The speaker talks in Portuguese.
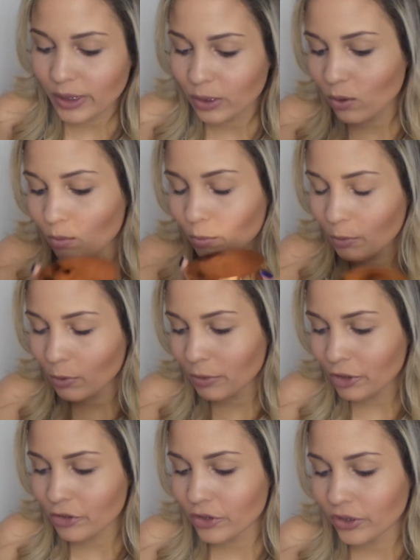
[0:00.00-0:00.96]
assim como
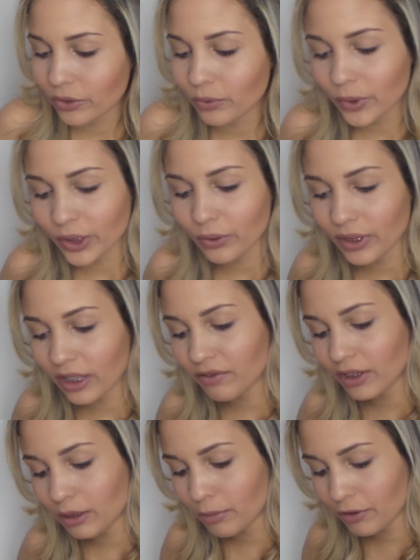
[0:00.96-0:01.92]
prometido, eu
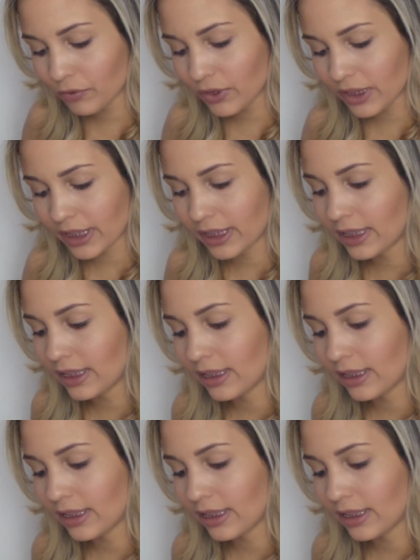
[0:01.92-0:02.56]
gravo aqui pra vocês.